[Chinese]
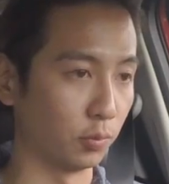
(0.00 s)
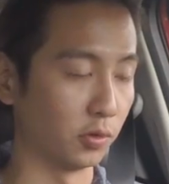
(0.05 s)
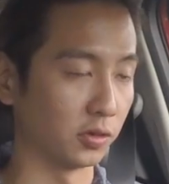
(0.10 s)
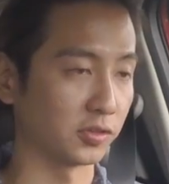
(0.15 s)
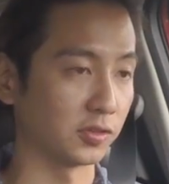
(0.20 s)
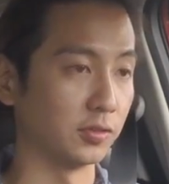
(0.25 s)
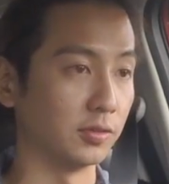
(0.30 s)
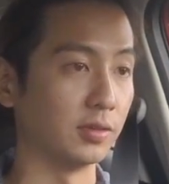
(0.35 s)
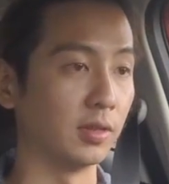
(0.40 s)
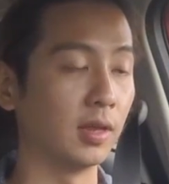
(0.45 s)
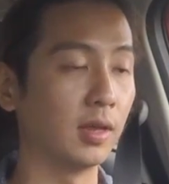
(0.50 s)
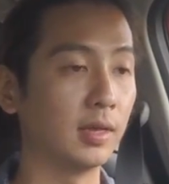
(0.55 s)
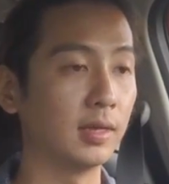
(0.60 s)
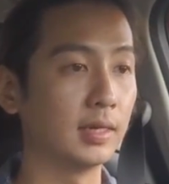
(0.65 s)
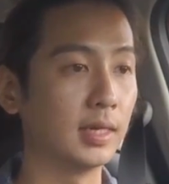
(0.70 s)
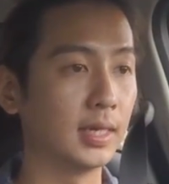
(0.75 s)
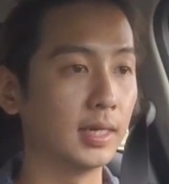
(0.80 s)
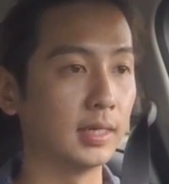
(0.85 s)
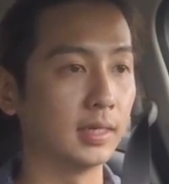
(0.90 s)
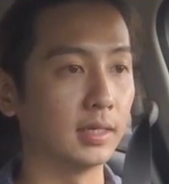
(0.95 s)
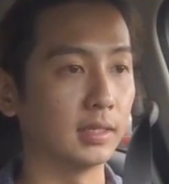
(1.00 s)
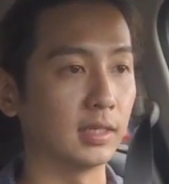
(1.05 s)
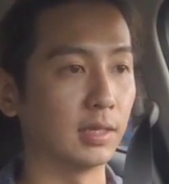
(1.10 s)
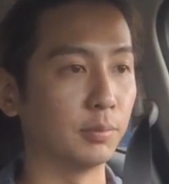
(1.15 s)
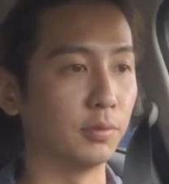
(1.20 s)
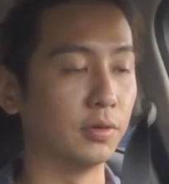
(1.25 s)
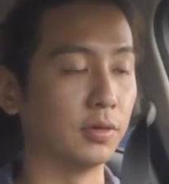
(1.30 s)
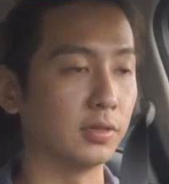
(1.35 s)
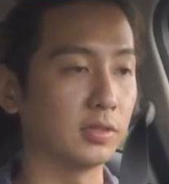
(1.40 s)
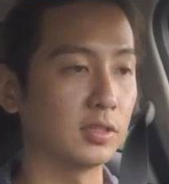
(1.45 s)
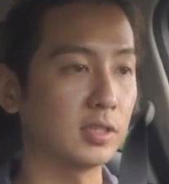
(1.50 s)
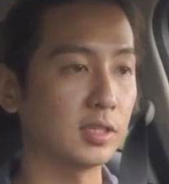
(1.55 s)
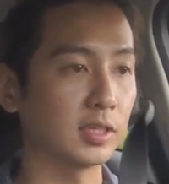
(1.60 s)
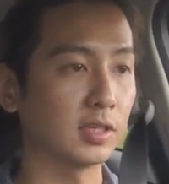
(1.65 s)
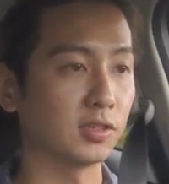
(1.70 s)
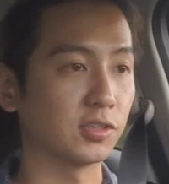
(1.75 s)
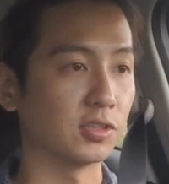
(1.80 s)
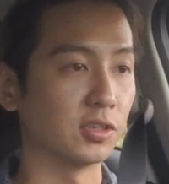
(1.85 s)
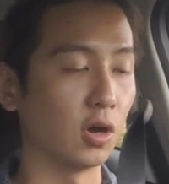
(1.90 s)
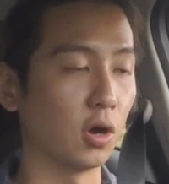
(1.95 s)
模式。那么这
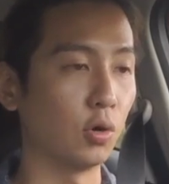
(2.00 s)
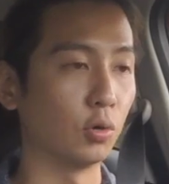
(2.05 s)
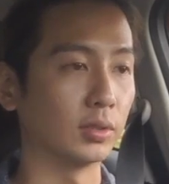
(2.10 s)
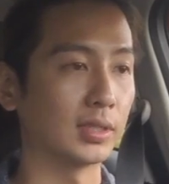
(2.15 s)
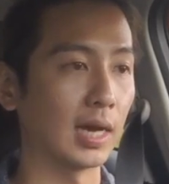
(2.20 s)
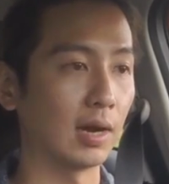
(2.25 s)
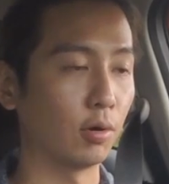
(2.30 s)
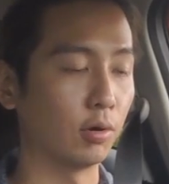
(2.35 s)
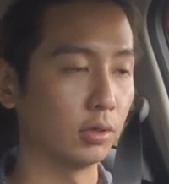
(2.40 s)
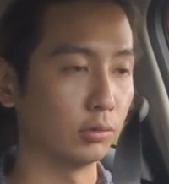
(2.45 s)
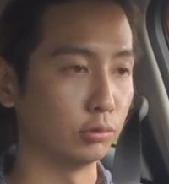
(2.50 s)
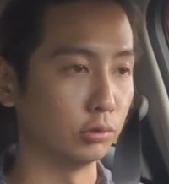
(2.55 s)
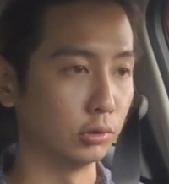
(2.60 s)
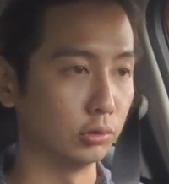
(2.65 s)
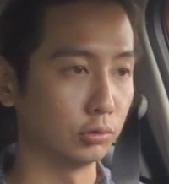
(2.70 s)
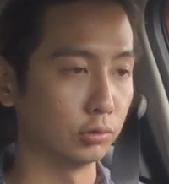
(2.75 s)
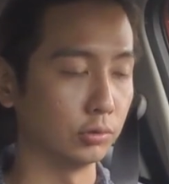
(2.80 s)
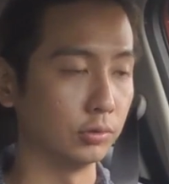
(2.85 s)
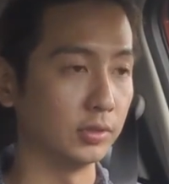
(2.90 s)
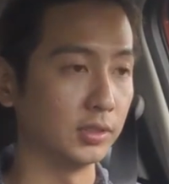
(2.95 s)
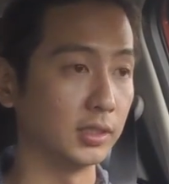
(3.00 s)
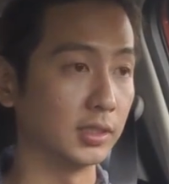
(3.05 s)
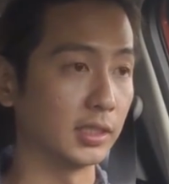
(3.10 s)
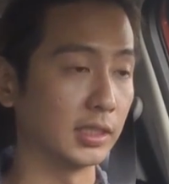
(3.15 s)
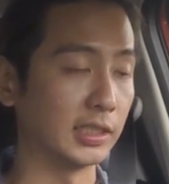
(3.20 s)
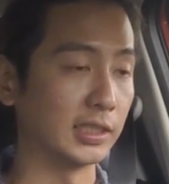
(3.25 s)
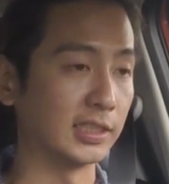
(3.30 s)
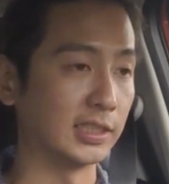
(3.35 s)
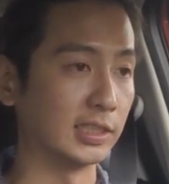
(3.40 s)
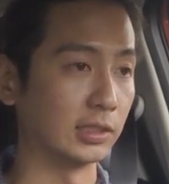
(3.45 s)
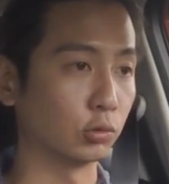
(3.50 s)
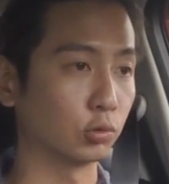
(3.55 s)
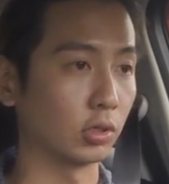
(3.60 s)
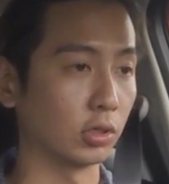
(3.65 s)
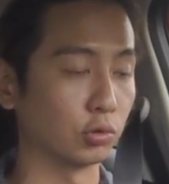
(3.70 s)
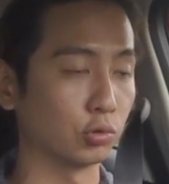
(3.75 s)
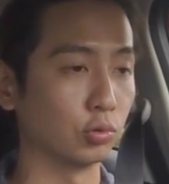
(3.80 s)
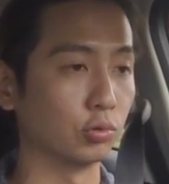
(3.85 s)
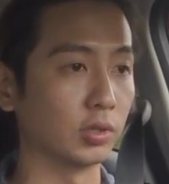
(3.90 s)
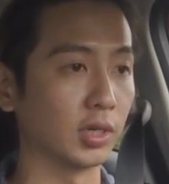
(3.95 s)
个时候，它会允许你的引擎
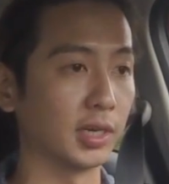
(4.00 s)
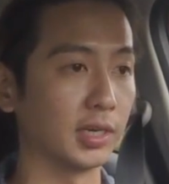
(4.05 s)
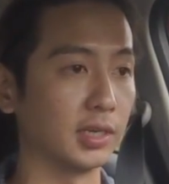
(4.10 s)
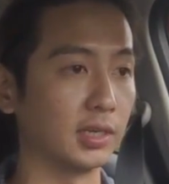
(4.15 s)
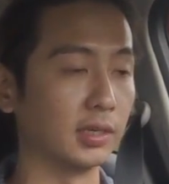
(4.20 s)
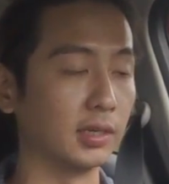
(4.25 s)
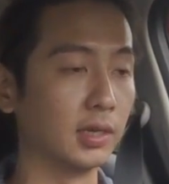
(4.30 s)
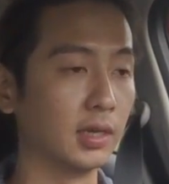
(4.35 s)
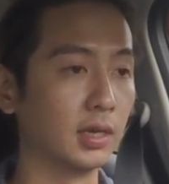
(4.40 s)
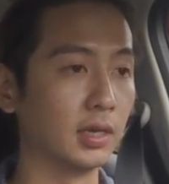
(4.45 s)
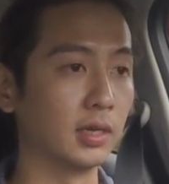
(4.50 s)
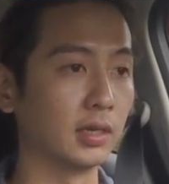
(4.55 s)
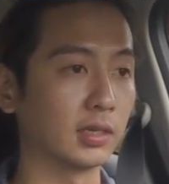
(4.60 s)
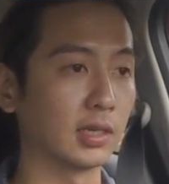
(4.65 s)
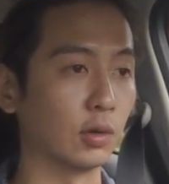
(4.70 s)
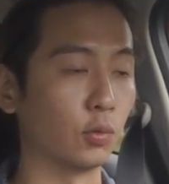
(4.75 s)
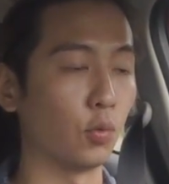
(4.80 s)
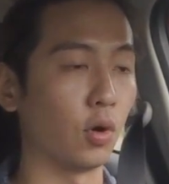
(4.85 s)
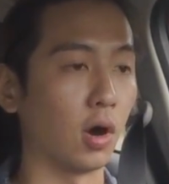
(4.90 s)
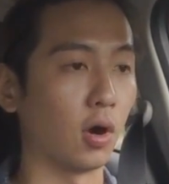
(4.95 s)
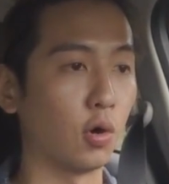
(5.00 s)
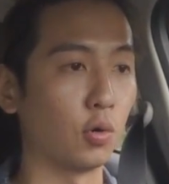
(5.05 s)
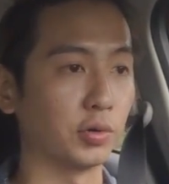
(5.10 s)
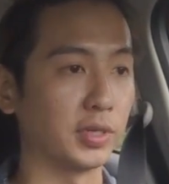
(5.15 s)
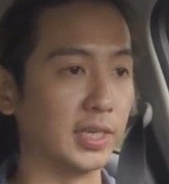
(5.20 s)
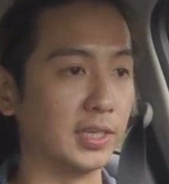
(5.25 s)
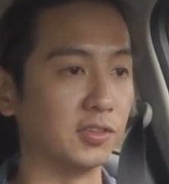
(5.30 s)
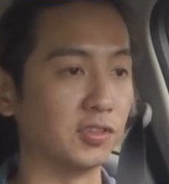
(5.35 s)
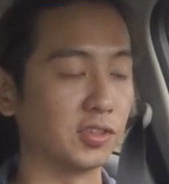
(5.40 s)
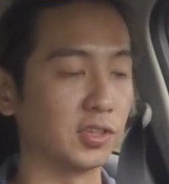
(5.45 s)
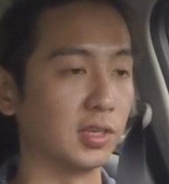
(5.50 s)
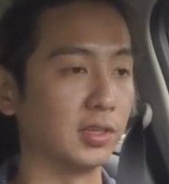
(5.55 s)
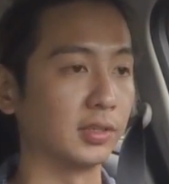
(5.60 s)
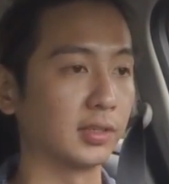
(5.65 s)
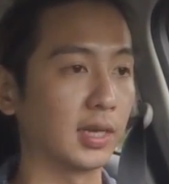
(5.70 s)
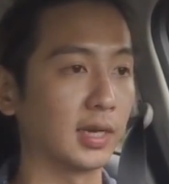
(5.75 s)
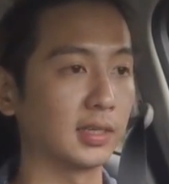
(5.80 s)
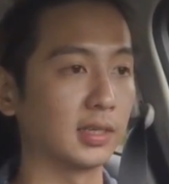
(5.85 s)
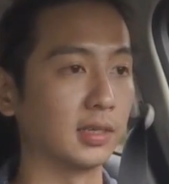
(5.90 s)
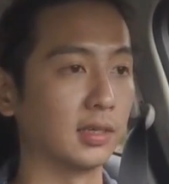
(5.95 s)
转速可以更往后延伸，
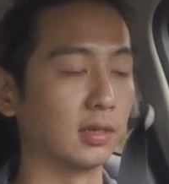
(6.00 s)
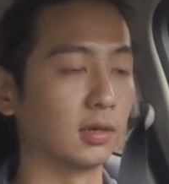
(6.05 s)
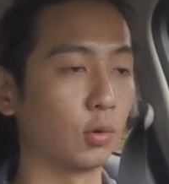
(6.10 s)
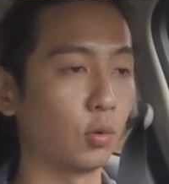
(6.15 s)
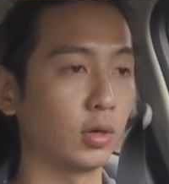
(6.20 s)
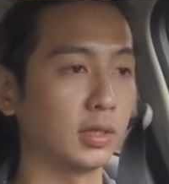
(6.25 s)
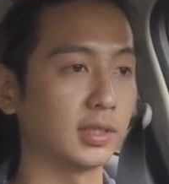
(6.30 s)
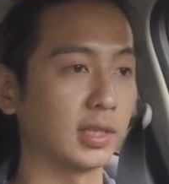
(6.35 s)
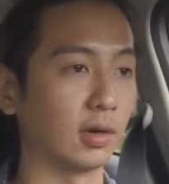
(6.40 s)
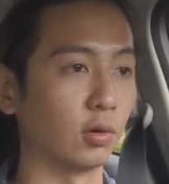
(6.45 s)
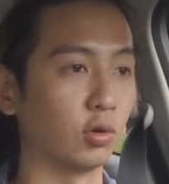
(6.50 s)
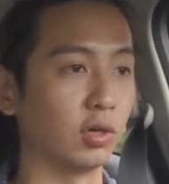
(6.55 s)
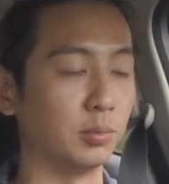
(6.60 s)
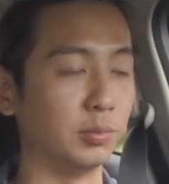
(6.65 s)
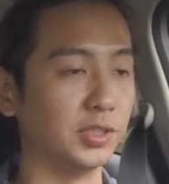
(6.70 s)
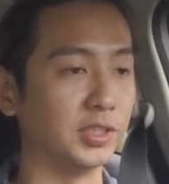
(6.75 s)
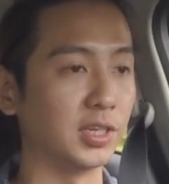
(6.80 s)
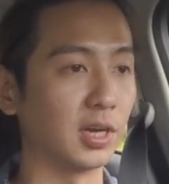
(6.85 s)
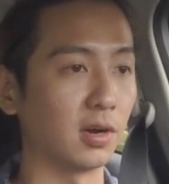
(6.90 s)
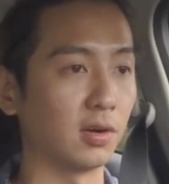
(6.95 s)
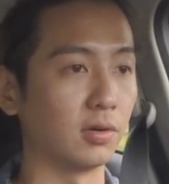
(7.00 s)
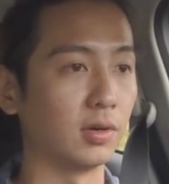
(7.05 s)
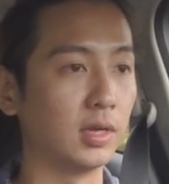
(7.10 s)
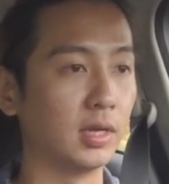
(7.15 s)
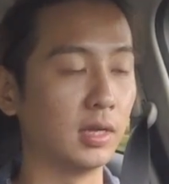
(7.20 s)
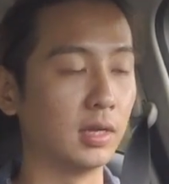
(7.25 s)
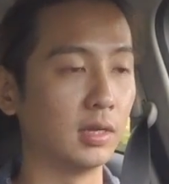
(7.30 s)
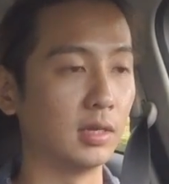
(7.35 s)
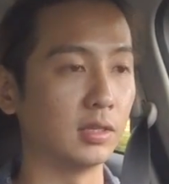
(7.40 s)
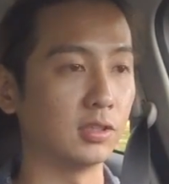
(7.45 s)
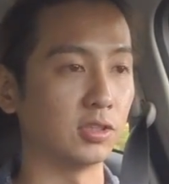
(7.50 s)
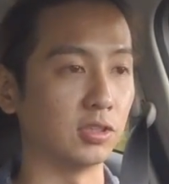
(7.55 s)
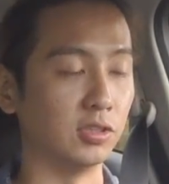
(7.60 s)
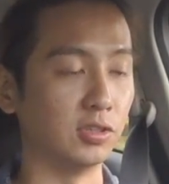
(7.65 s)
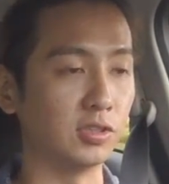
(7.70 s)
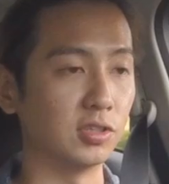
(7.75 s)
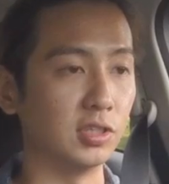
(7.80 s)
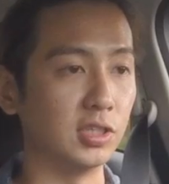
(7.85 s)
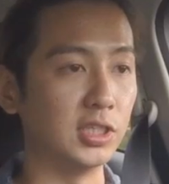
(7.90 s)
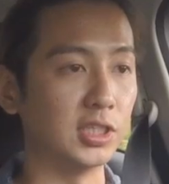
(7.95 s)
它的换挡会比较
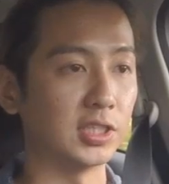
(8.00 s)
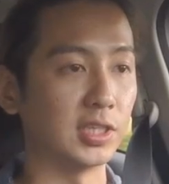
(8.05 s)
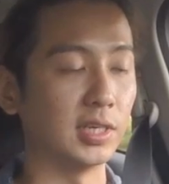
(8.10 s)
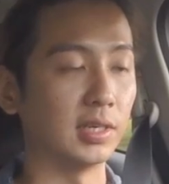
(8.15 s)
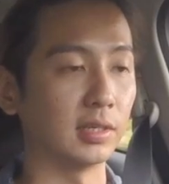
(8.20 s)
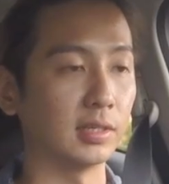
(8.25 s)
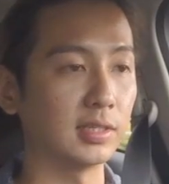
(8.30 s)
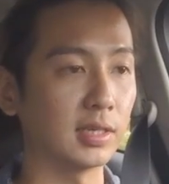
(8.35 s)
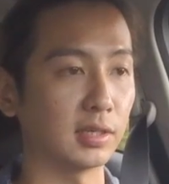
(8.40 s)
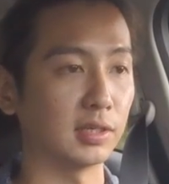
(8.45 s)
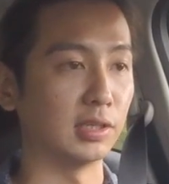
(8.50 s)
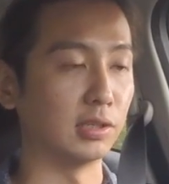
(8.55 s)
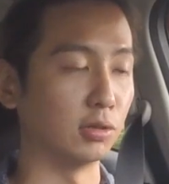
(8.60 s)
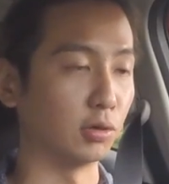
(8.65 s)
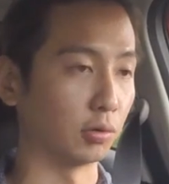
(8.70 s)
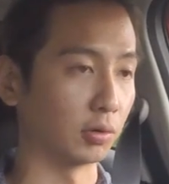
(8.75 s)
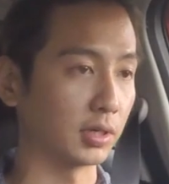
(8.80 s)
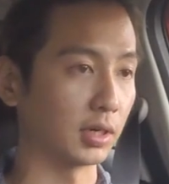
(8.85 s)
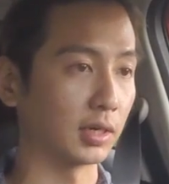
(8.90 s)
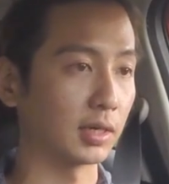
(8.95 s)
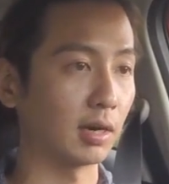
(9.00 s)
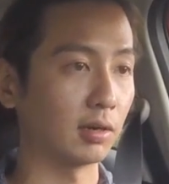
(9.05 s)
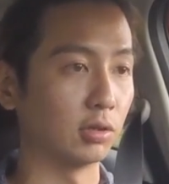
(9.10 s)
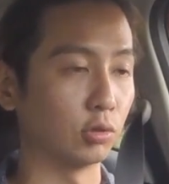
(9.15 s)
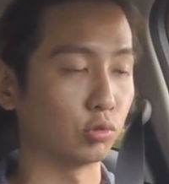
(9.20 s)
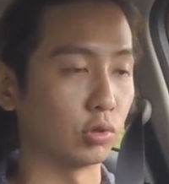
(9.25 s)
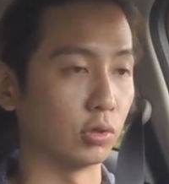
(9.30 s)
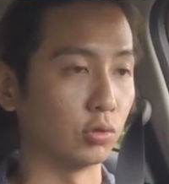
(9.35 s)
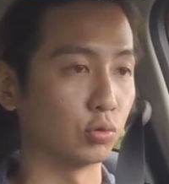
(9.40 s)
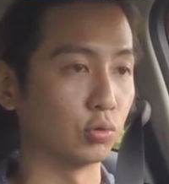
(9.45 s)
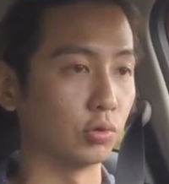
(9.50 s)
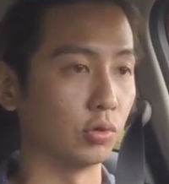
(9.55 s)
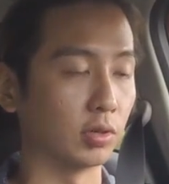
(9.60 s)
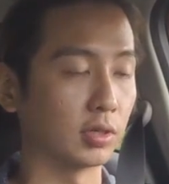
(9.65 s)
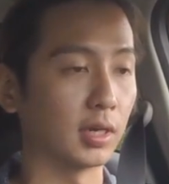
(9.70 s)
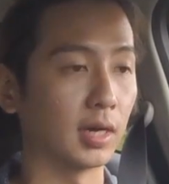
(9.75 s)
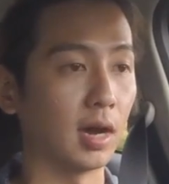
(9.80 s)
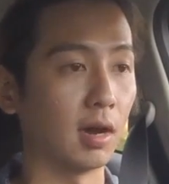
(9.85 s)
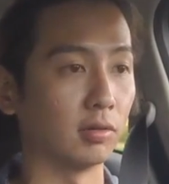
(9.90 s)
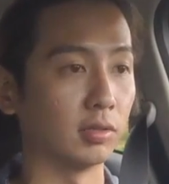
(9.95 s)
迟滞一些，让你有更高的转速，有
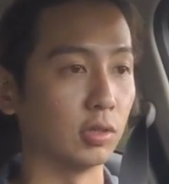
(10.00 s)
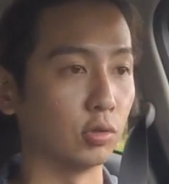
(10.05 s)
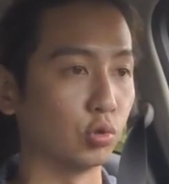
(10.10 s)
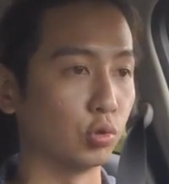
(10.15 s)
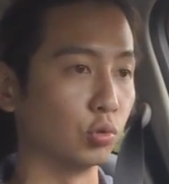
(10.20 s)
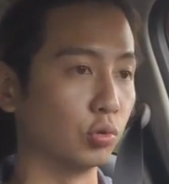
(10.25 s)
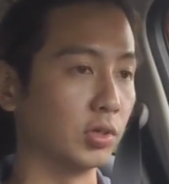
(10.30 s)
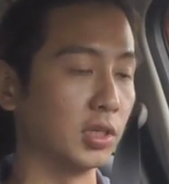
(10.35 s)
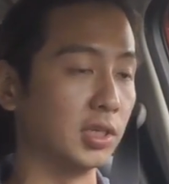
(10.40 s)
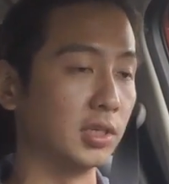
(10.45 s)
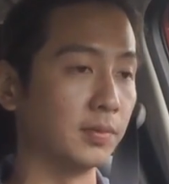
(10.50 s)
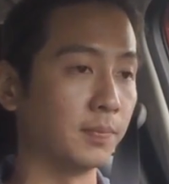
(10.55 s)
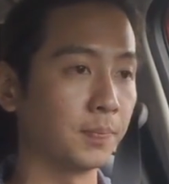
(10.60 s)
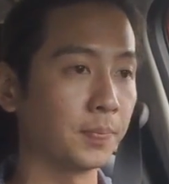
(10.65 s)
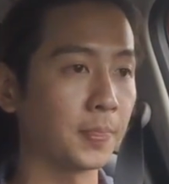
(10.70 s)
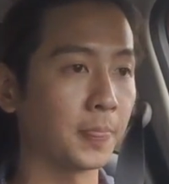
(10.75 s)
更好的出力，